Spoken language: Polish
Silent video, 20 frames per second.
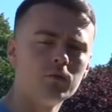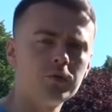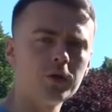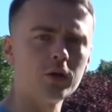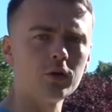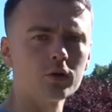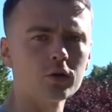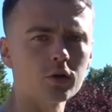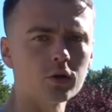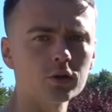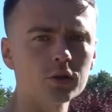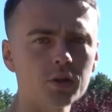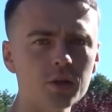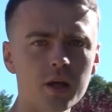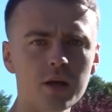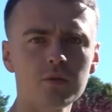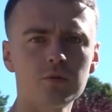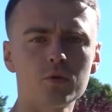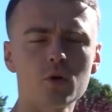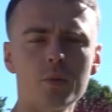
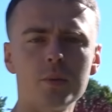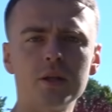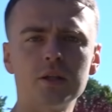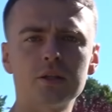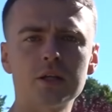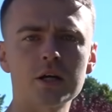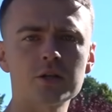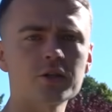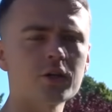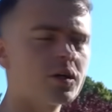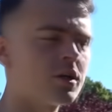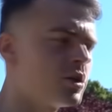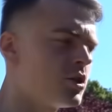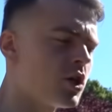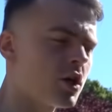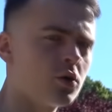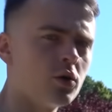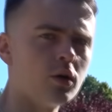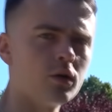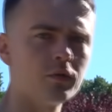wielokrotnie w komentarzach
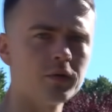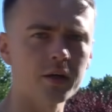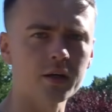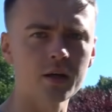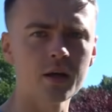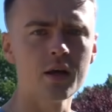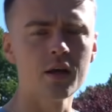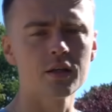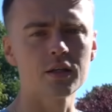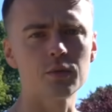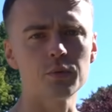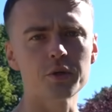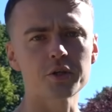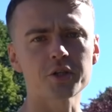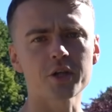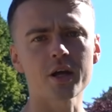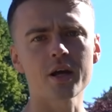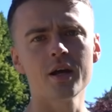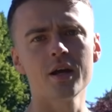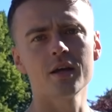gdziekolwiek
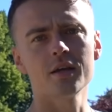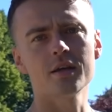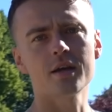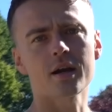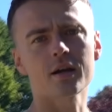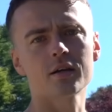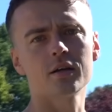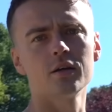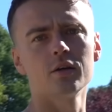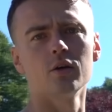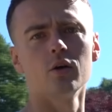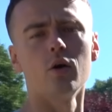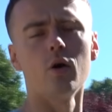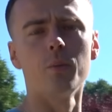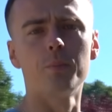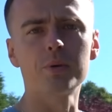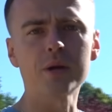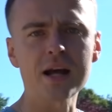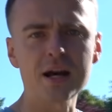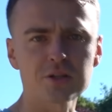słyszę, jak
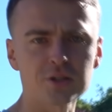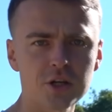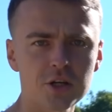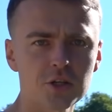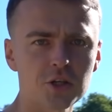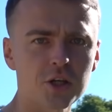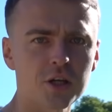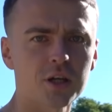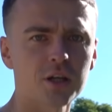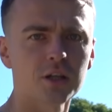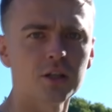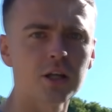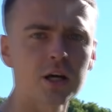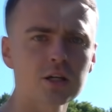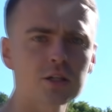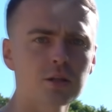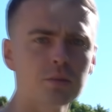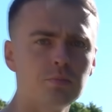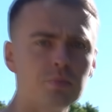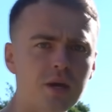obraża się
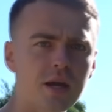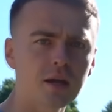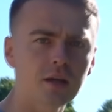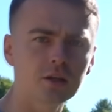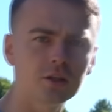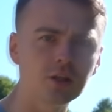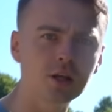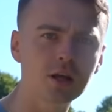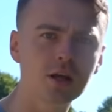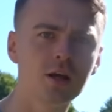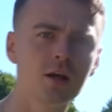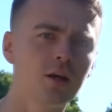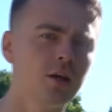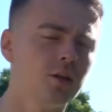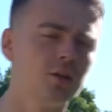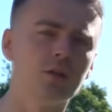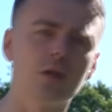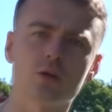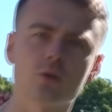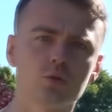nasz piękny,
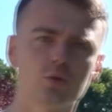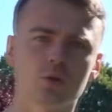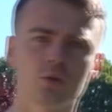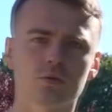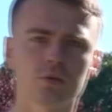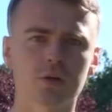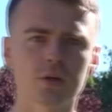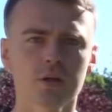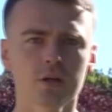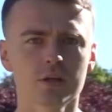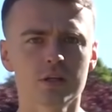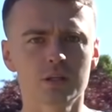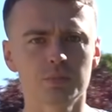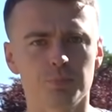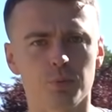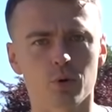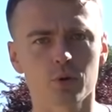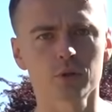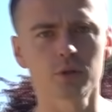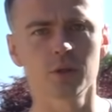narodowy
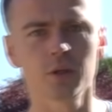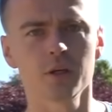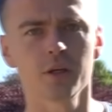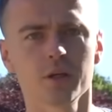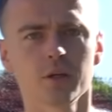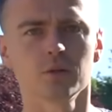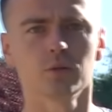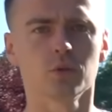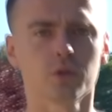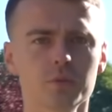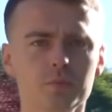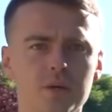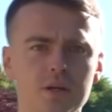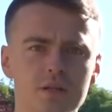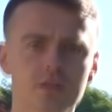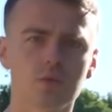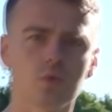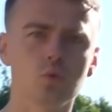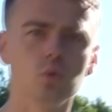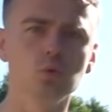sport, którym
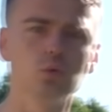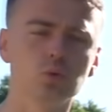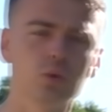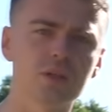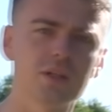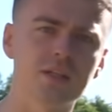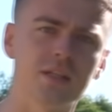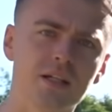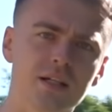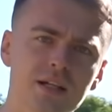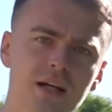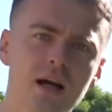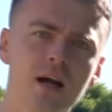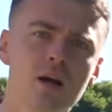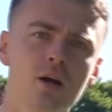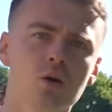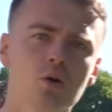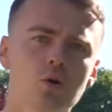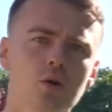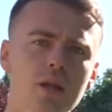jest kulturystyka.
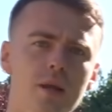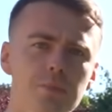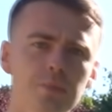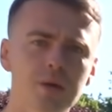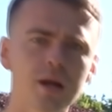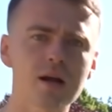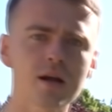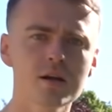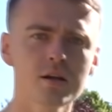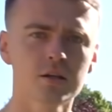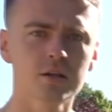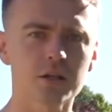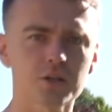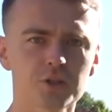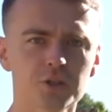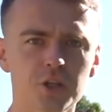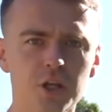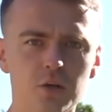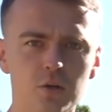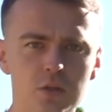Kolebka
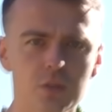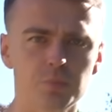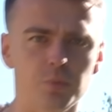każdego